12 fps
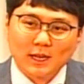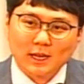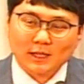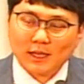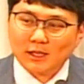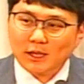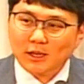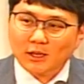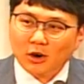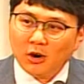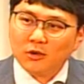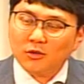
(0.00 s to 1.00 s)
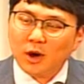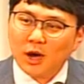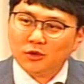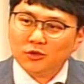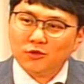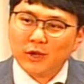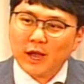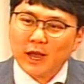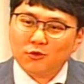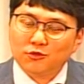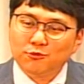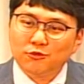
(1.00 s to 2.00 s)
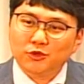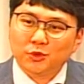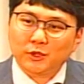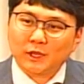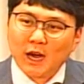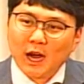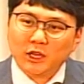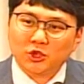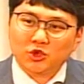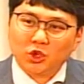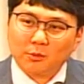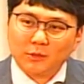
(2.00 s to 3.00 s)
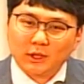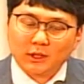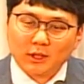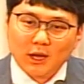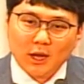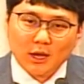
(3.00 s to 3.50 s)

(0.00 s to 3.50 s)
사실 영과 육의 구분조차 할 수 없는